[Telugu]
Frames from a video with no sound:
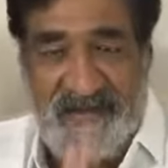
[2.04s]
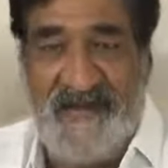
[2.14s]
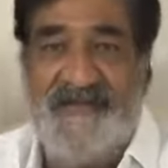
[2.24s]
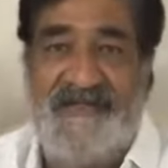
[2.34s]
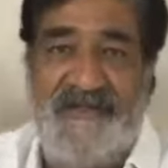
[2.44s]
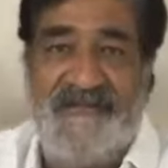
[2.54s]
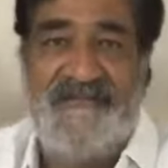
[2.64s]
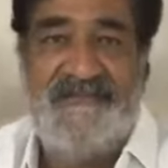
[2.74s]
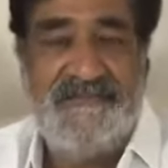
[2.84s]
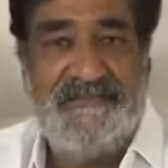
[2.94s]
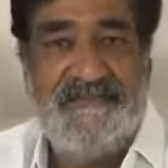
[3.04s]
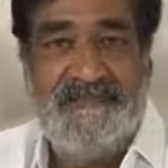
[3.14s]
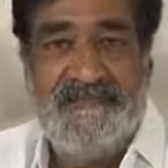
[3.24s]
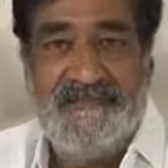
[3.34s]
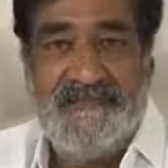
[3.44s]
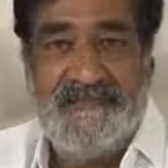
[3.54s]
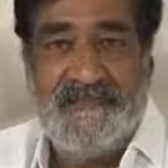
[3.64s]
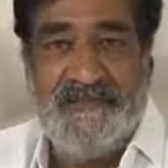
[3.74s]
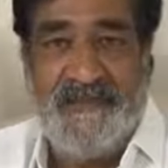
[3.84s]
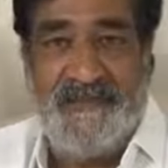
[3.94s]
అందరికీ నమస్కారం
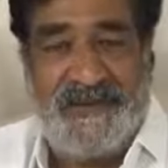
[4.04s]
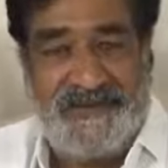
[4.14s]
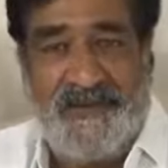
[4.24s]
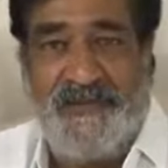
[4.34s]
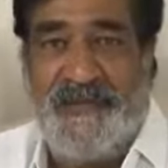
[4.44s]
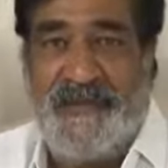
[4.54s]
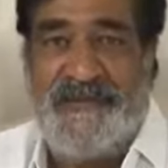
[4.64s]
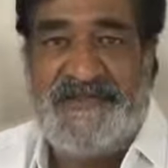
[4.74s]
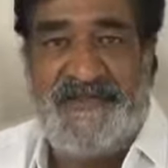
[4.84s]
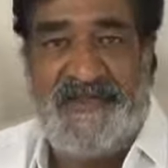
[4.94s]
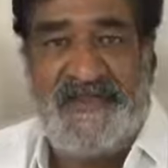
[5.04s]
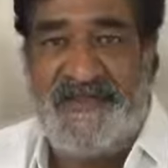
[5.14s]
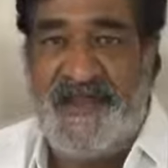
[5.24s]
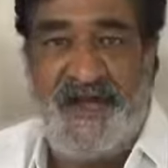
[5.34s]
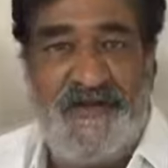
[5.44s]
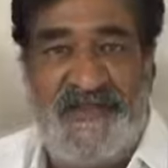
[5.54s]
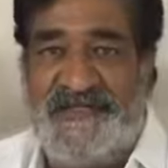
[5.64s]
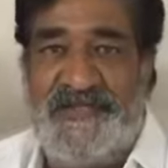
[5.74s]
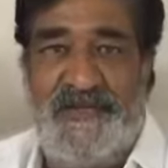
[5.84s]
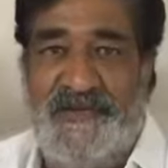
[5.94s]
ప్రస్తుతం మన ప్రపంచం ఎంత
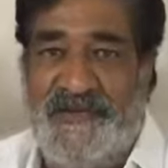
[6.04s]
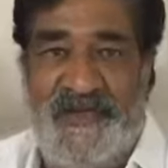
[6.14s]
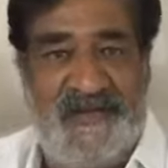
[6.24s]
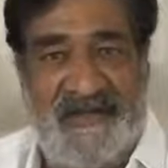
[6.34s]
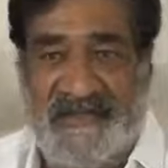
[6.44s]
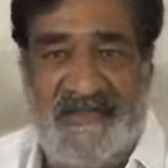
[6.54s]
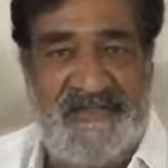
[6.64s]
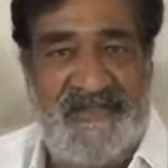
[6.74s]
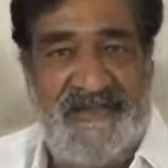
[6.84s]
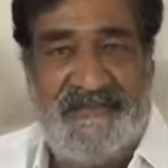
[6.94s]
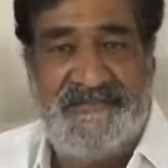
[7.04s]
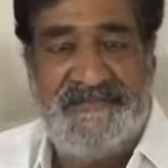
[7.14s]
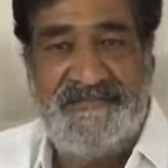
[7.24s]
దారుణమైన స్థితిలో ఉందో అందరికీ తెలిసిందే